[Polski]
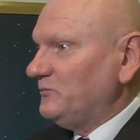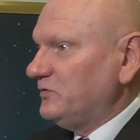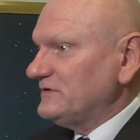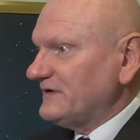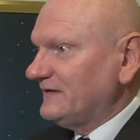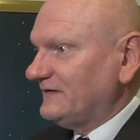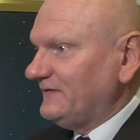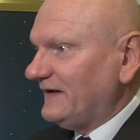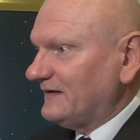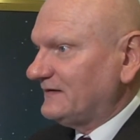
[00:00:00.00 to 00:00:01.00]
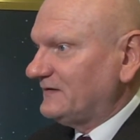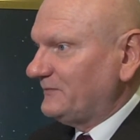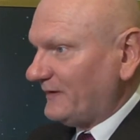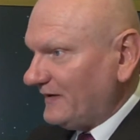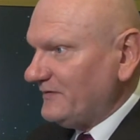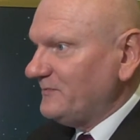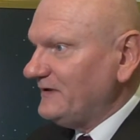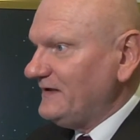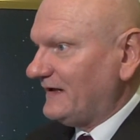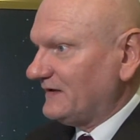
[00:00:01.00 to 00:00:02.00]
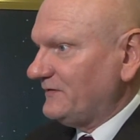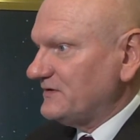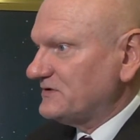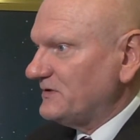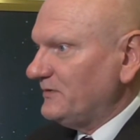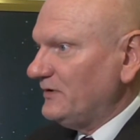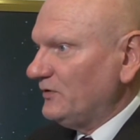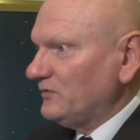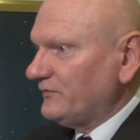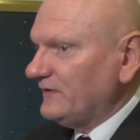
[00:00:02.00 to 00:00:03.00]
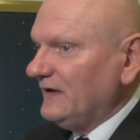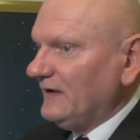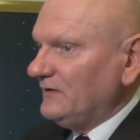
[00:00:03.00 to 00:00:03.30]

budżet wart prawie miliard dwieście milionów i